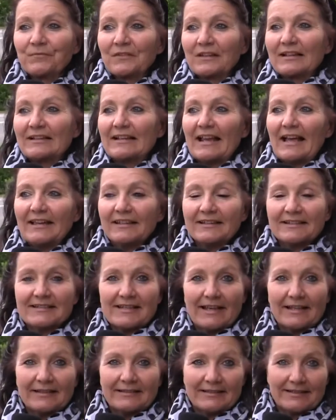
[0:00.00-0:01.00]

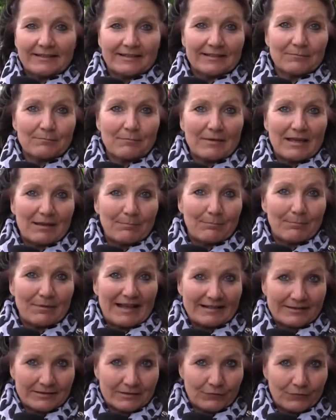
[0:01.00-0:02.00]
gleichzeitig mehr
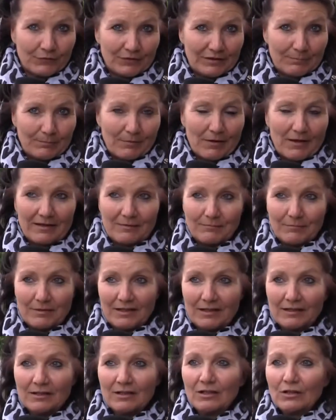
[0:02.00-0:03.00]
Platz für die
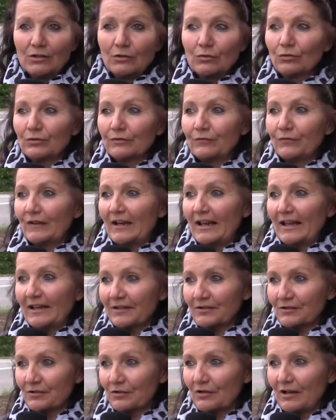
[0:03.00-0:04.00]
Bäume und
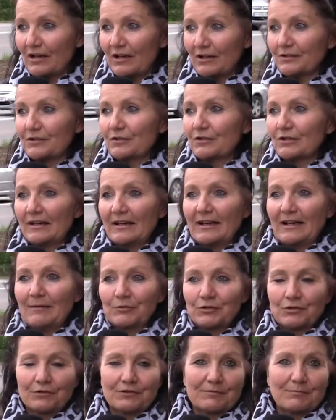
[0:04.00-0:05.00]
vielleicht sogar auch noch
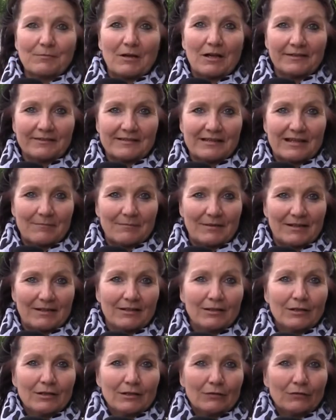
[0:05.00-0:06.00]
Lärmschutzmaßnahmen
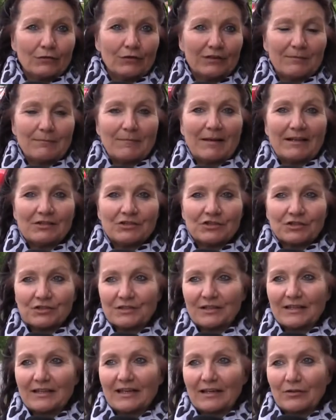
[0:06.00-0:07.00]
für die
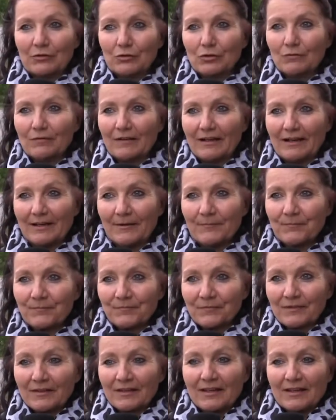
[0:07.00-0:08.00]
Menschen gegenüber
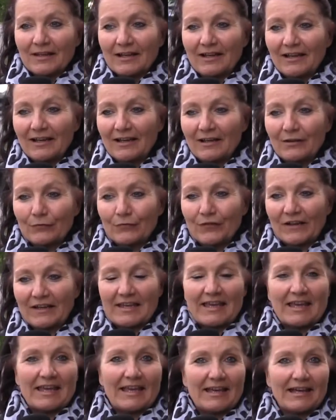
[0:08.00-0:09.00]
äh,
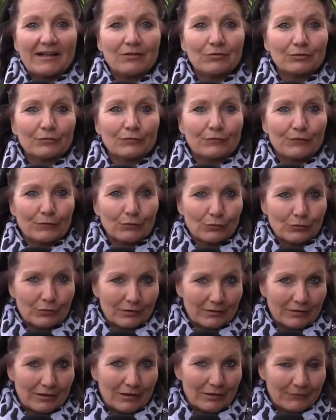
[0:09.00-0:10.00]
Verkehr und
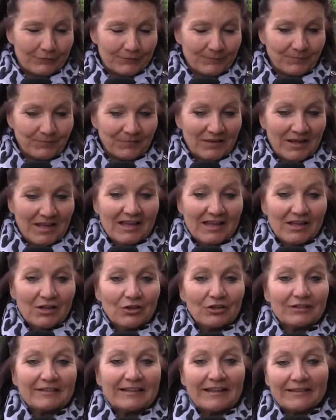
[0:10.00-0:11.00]
Flughafen.
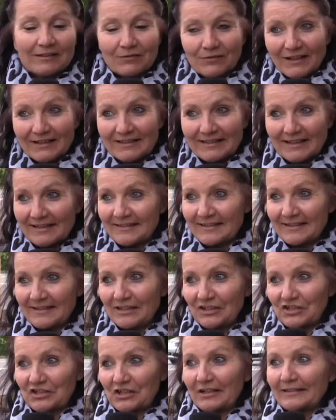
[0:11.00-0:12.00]
Und das wird jetzt in
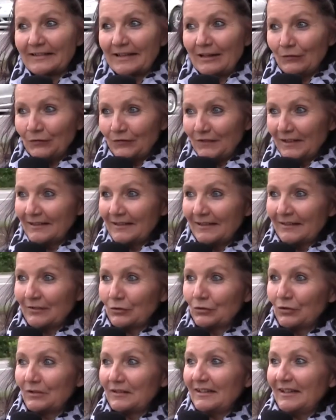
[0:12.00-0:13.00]
der Stadt heftig
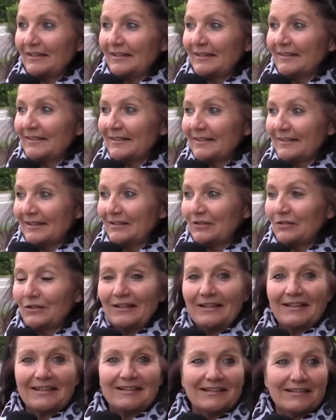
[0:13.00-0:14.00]
diskutiert. Es ist
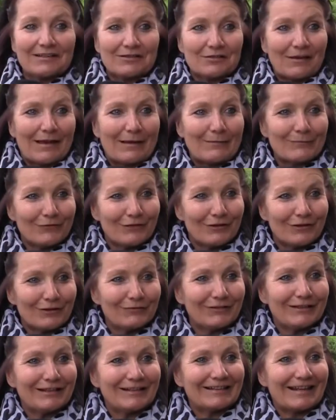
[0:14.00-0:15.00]
natürlich nicht so
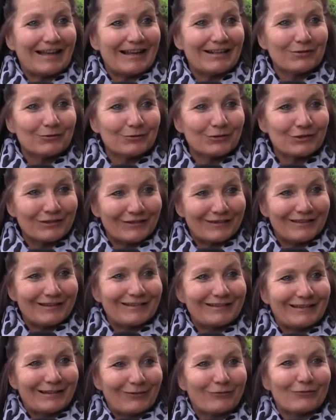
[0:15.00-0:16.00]
einfach, wie die kleine Usche
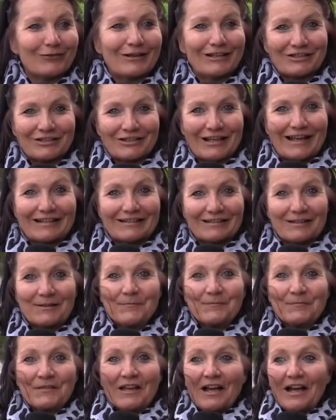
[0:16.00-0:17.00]
sich das vorstellt.
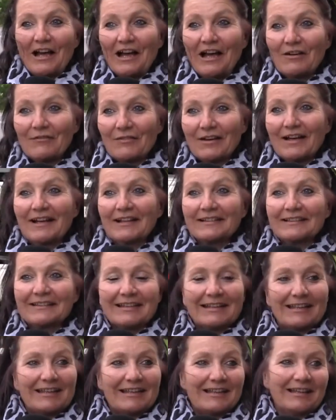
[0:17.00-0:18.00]
Aber
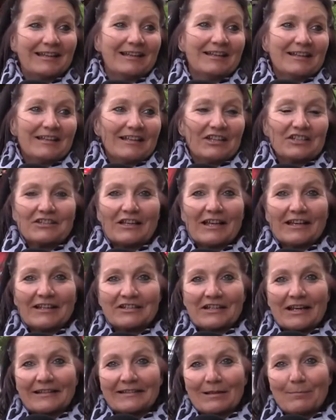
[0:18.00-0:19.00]
die
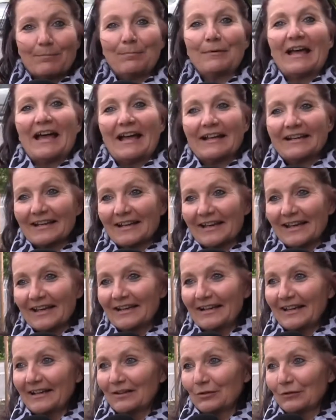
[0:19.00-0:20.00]

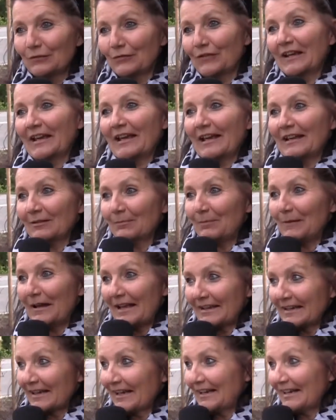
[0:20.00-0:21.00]
Städteplanerinnen und
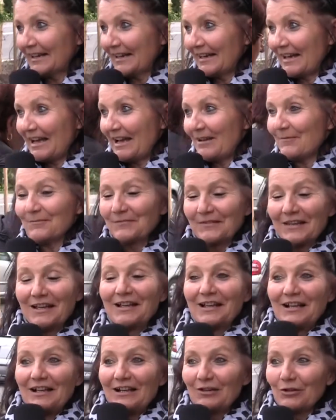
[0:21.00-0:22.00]
Verkehrsplanerinnen haben
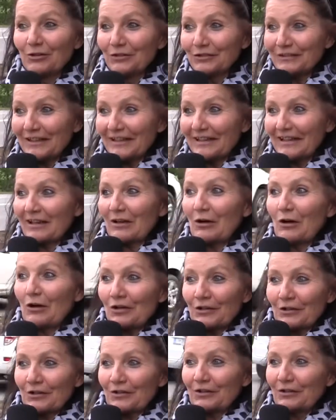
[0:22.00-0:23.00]
Lunte
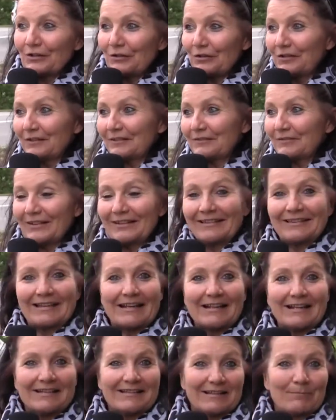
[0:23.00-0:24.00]
gerochen und wir
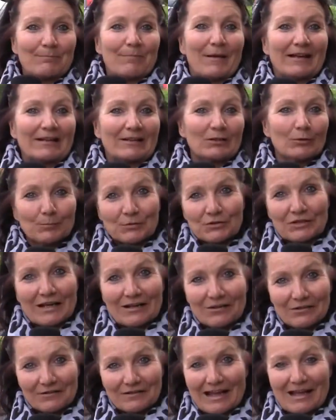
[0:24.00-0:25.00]
sind jetzt dabei,
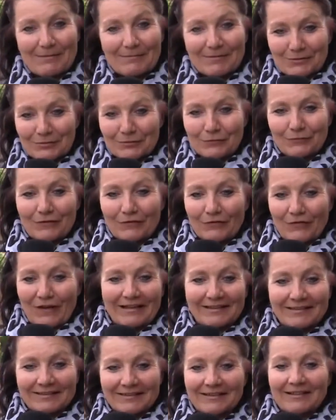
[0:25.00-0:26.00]
Clubstellungnahme zu
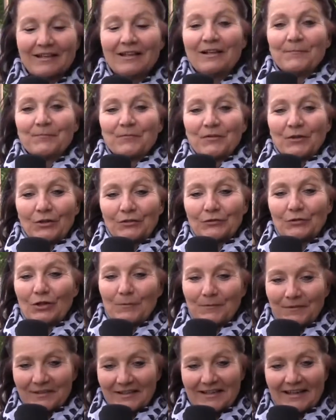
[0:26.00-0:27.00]
verfassen. Und
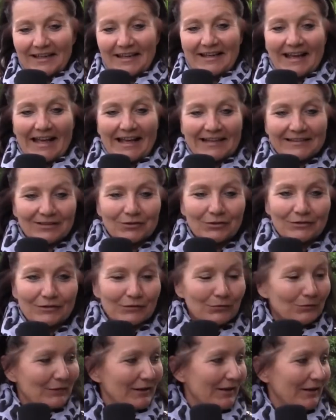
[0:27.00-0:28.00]
darum sind die Renate und
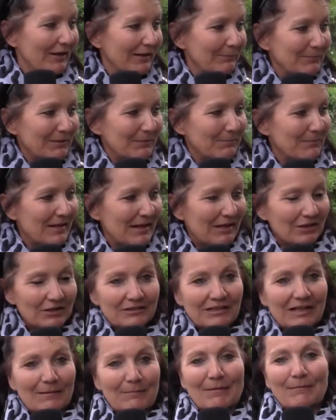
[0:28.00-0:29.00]
die Uli heute mit mir
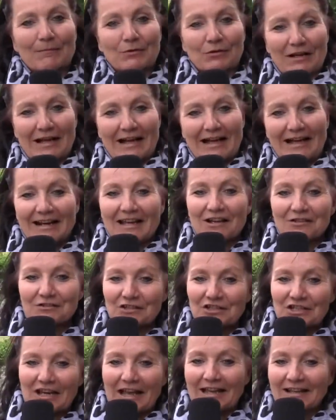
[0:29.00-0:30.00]
auch da beim
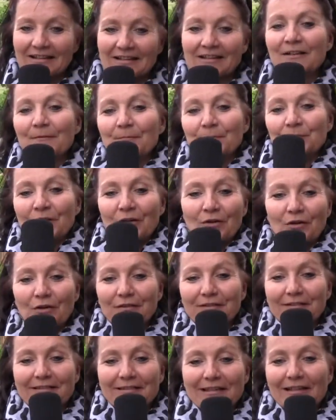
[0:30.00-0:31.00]
Lokalaugenschein.
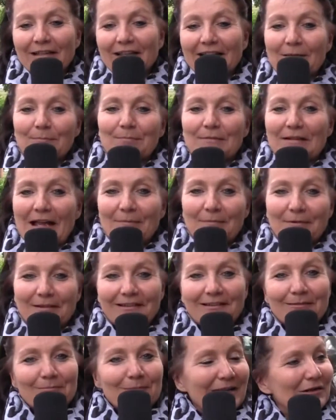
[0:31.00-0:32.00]
Und ich gebe gleich mal
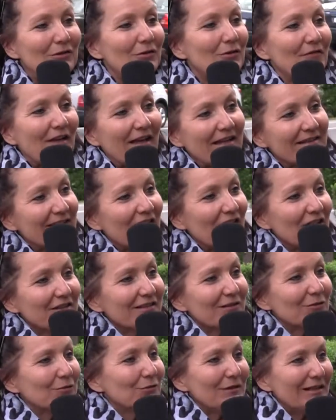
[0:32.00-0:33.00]
das Mikro weiter
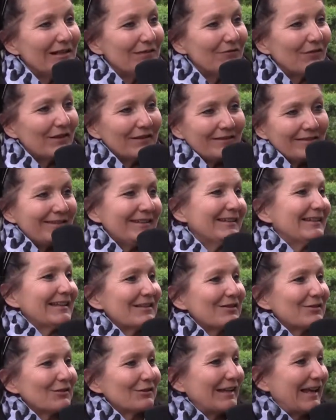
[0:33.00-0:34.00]
an die Uli, was sie
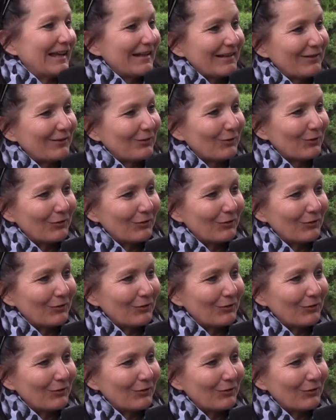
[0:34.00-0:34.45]
denn so denkt zu